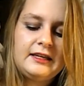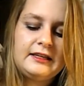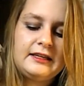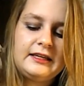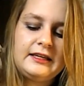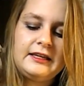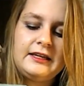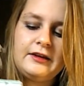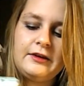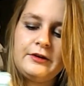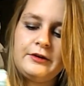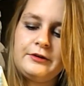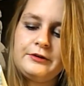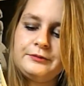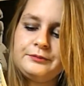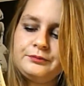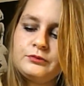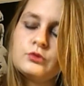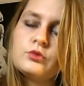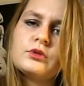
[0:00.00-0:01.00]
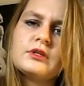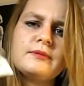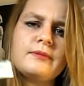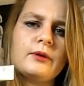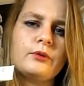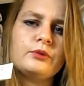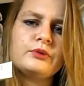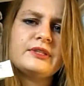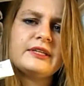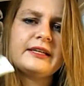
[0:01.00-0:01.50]
Et euh, donc
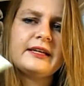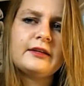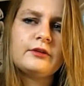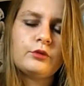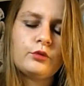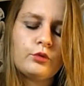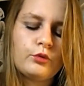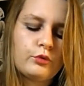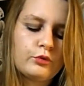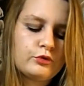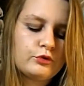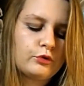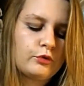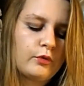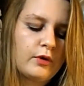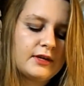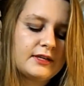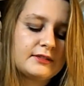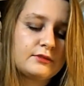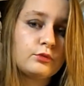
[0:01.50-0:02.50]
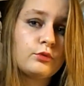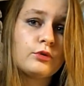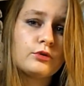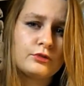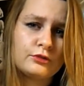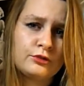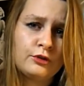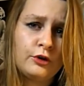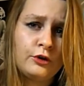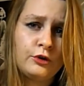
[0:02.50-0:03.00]
il m'a coûté 4 euros je crois, ils sont
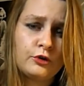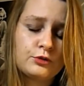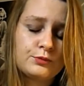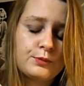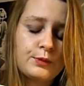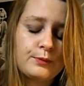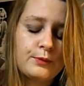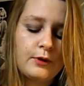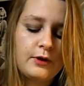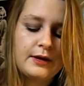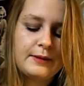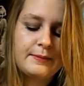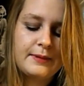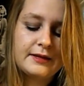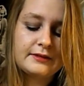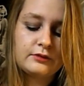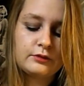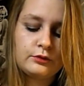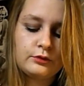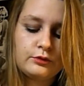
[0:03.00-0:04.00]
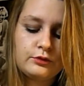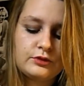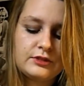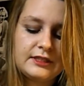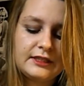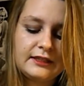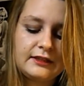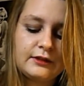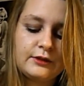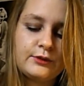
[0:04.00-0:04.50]
au solde en ce moment les masques de
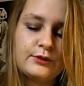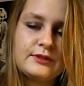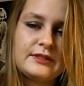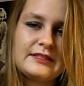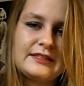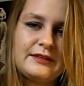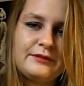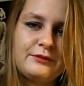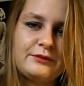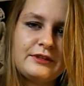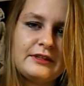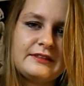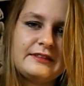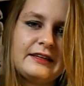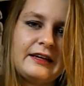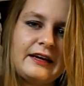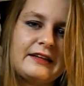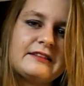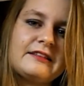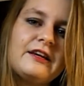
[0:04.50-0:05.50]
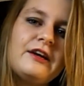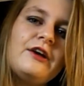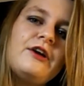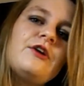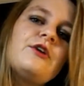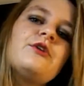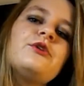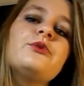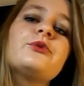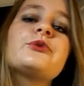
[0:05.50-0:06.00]
chez Kiko si ça vous intéresse.
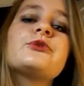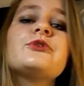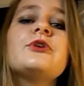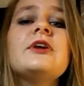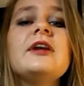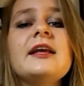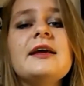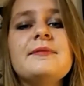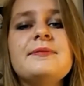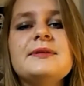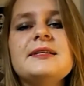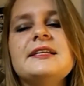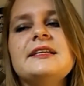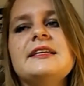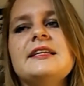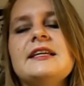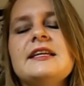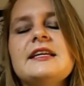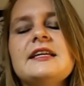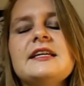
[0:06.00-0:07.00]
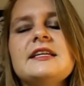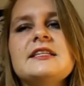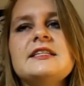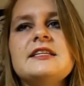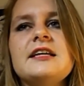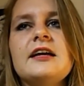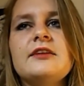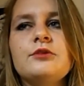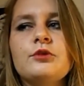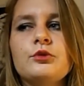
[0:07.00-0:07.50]
Donc je l'ai appliqué,
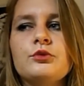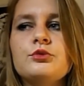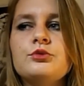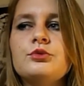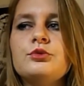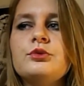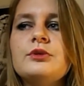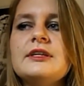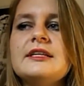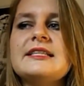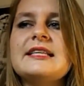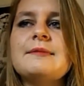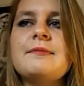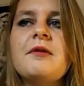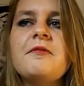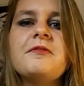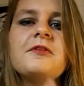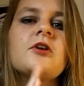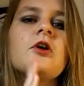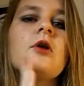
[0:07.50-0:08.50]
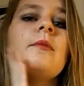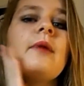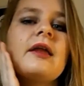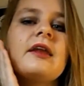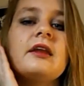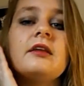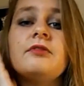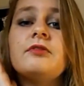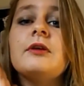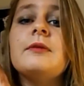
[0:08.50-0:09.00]
j'ai attendu et ça m'a fait comme
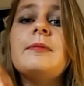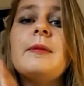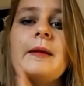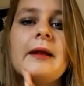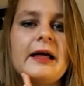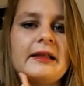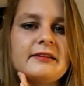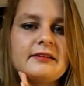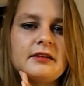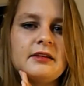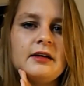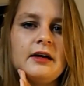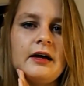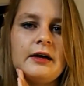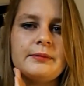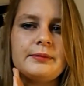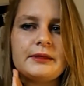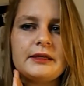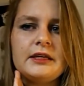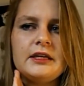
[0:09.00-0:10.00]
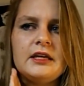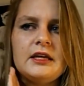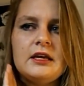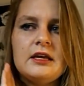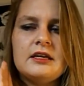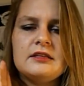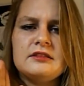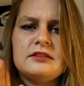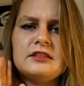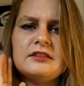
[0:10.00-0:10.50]
un effet plâtre après.
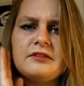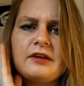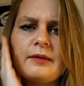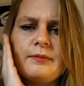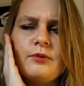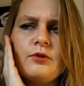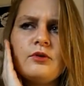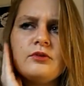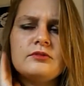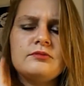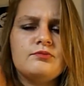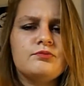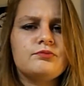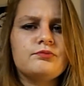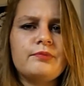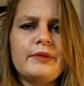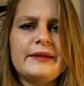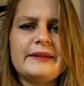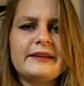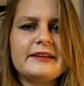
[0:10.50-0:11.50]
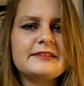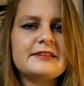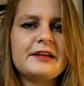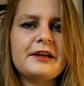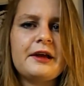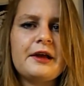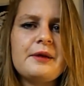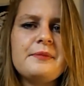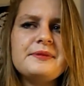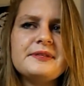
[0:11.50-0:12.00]
C'était vraiment pas très
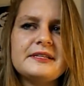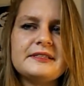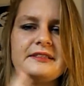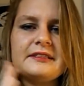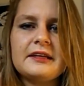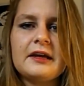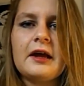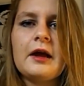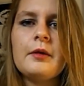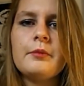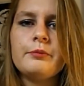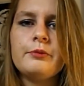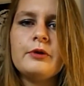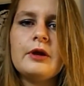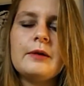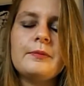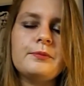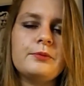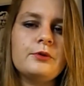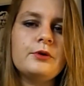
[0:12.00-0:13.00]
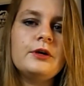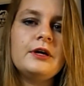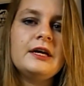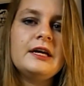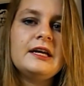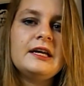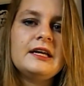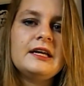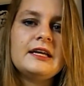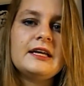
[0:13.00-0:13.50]
agréable, ça tirait un peu la peau.
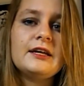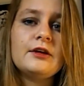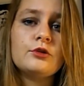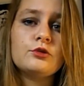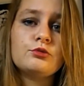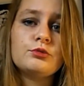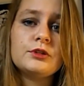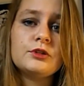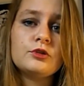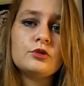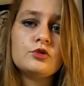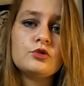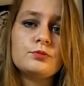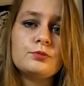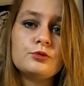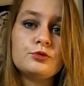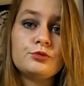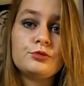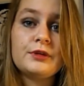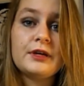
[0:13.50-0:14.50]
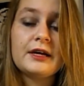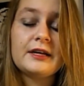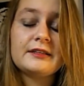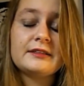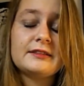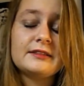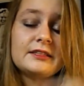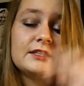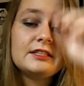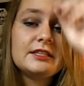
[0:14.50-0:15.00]
Et ensuite quand je me suis
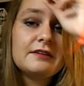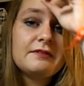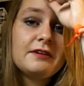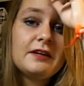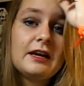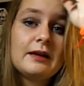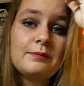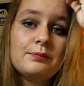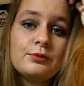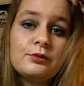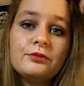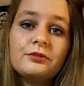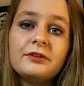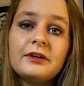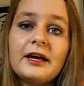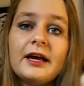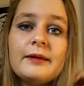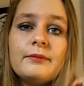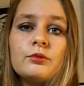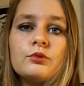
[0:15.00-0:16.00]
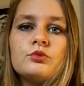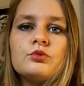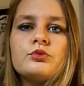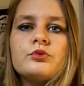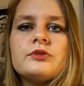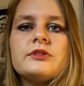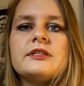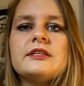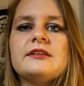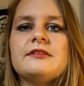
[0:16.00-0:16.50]
rincée, j'avais la peau vraiment
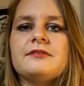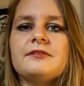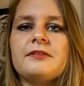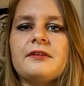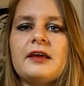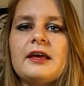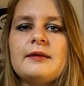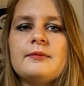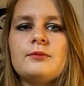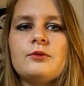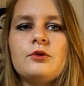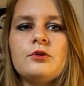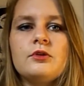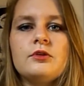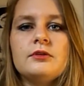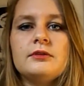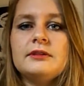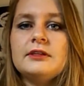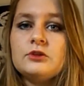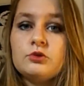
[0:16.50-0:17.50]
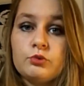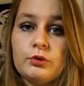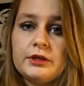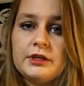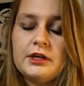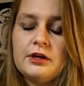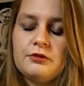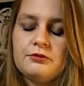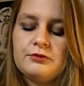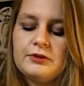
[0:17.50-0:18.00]
douce et vraiment
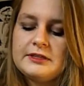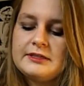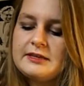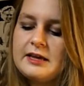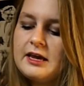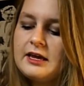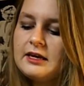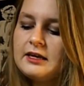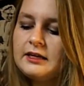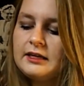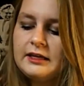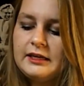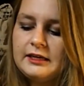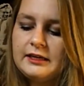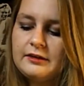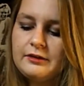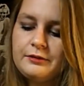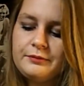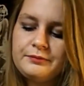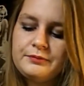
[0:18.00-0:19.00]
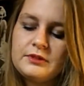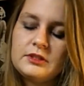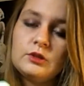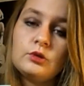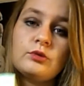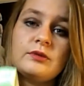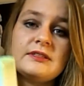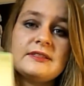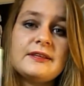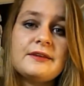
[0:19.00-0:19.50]
nettoyée en fait. Et euh,
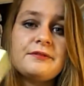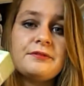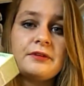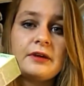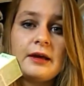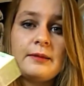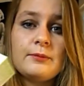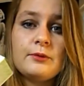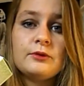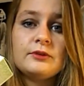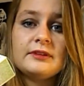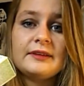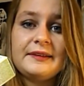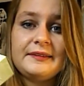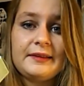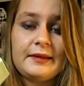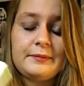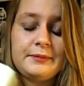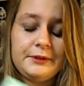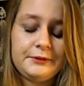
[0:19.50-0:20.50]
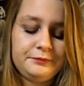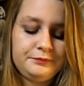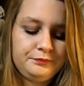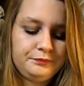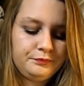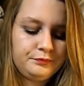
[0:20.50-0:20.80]
j'ai trouvé ça vraiment très très bien.